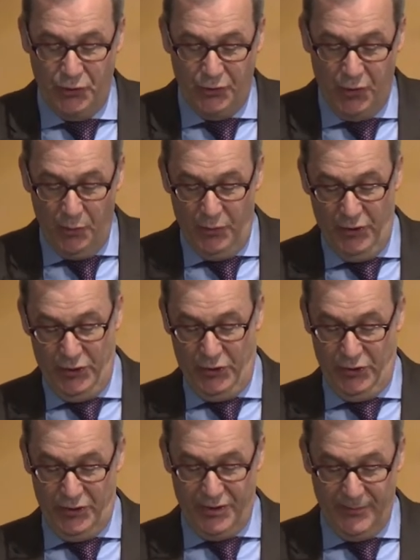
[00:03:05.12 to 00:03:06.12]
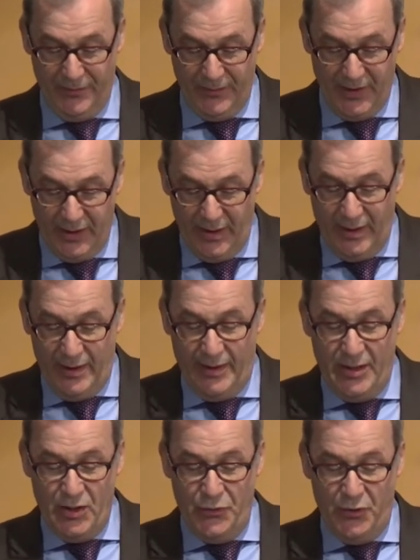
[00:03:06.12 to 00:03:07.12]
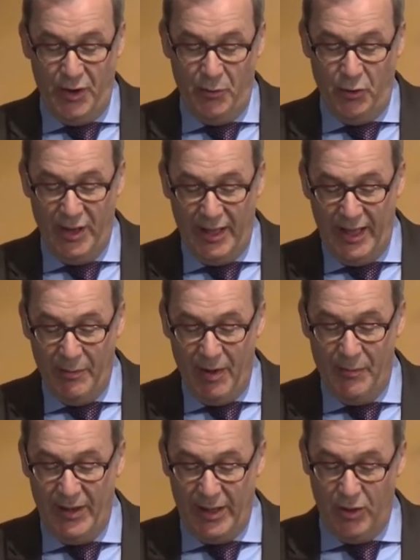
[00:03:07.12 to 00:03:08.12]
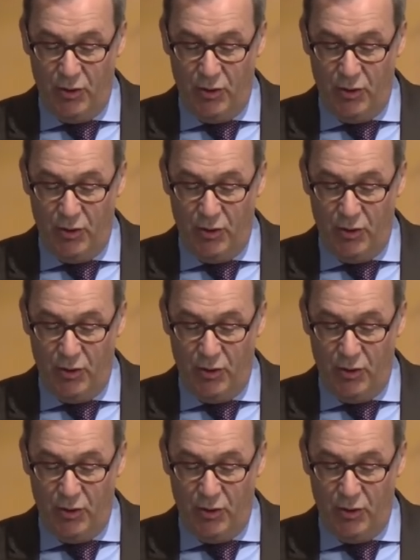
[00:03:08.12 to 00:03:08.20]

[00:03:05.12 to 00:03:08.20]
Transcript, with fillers: für Umweltschutz. Diese von dem Unternehmer Michael